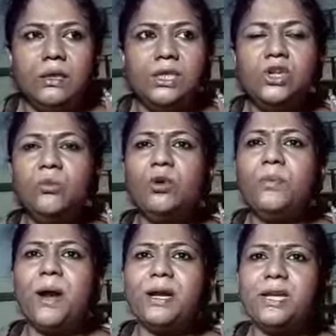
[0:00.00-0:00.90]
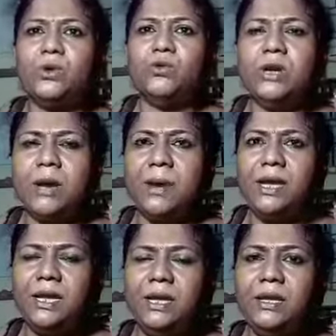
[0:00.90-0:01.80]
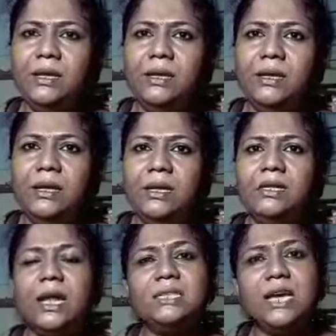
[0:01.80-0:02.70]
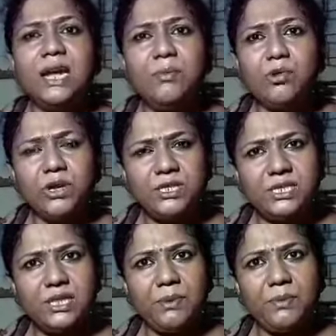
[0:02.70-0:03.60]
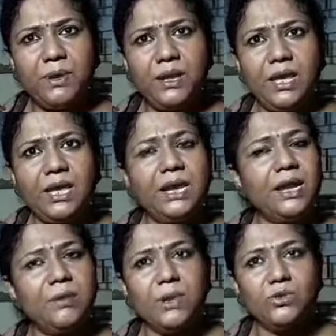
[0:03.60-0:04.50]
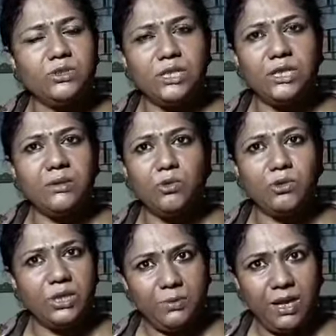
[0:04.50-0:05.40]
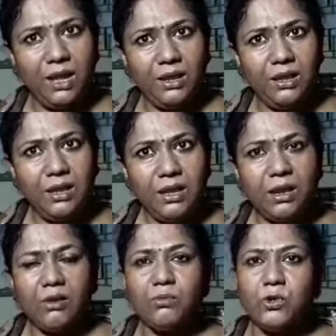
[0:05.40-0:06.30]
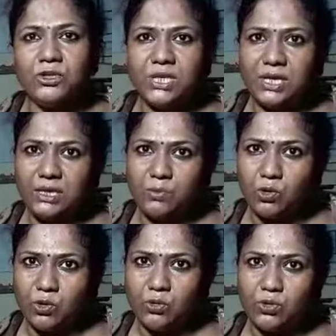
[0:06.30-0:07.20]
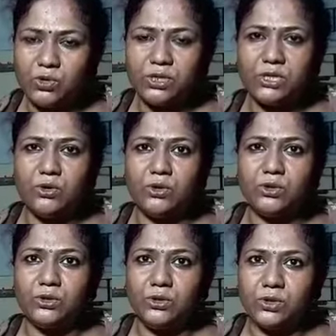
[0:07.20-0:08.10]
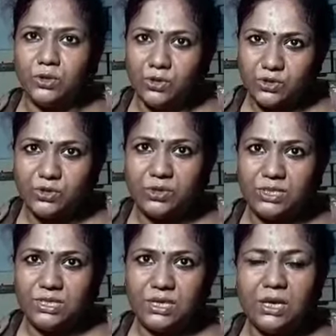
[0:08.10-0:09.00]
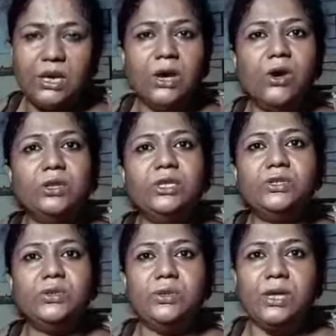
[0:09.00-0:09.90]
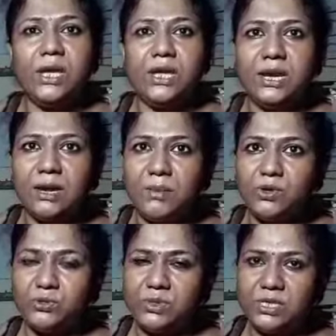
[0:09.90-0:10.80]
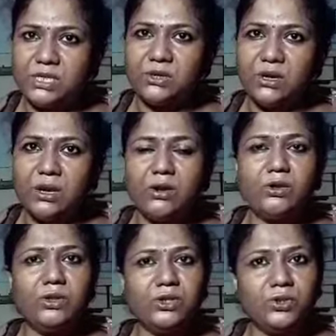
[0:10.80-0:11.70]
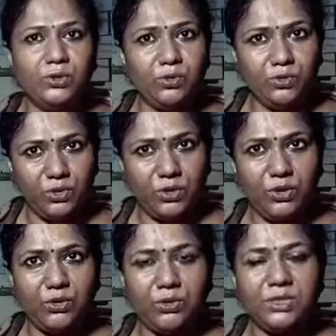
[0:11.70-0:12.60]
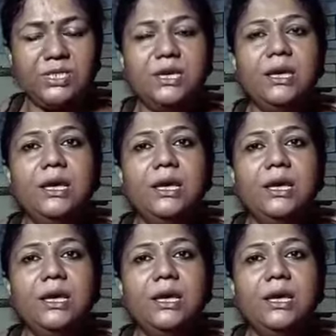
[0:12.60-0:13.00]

তৃণমূল পার্টির গুন্ডা বাহিনী তারা জানে ভোটে জিততে পারবে না এই এলাকার মানুষ তাদেরকে ভোট দেবে না কারণ পঞ্চায়েতে ভোট লুট করেছে গণতন্ত্রকে ধ্বংস করেছে অধীর চৌধুরীকে এই এলাকার মানুষ বিশ্বাস করেন কারণ অধীর চৌধুরী উন্নয়নটা করেছে